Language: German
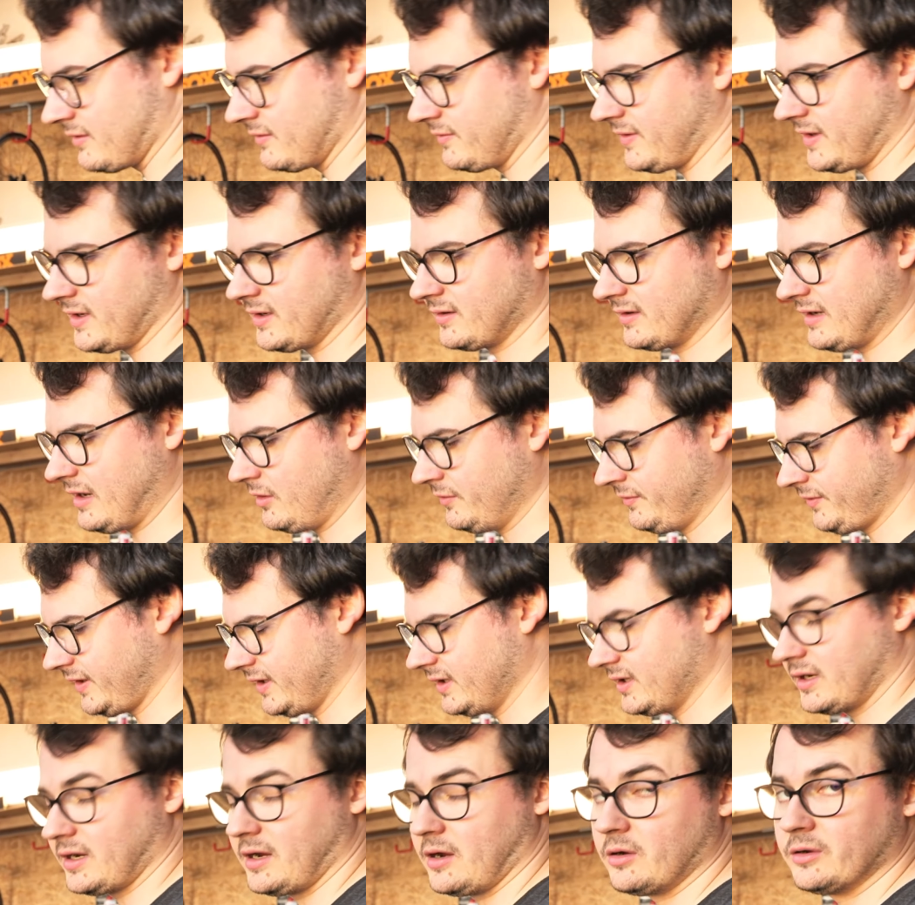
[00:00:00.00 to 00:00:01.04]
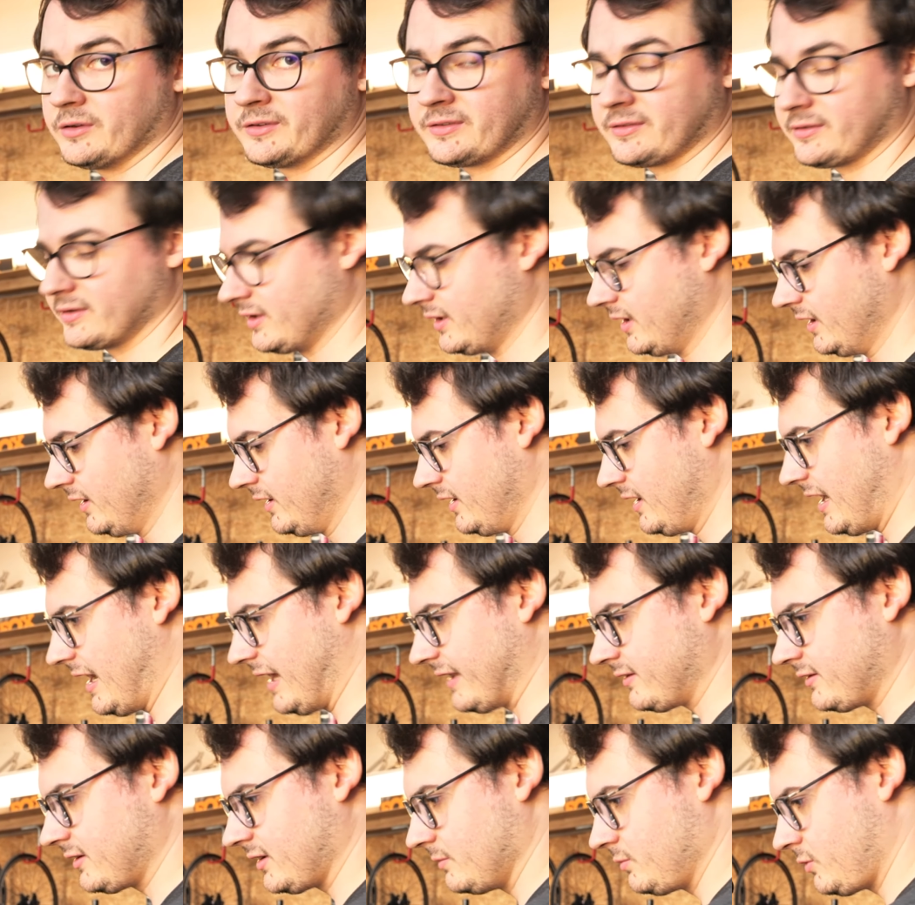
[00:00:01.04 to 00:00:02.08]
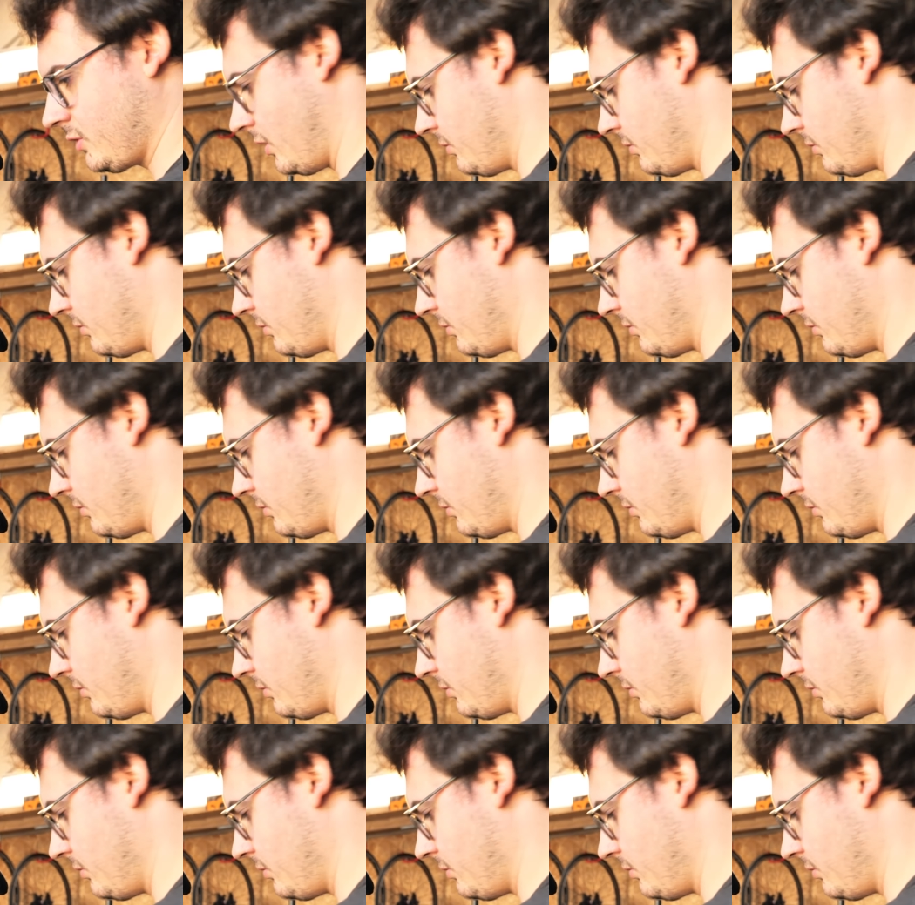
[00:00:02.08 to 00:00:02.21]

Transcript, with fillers: anfangen, Laufräder raus, Antrieb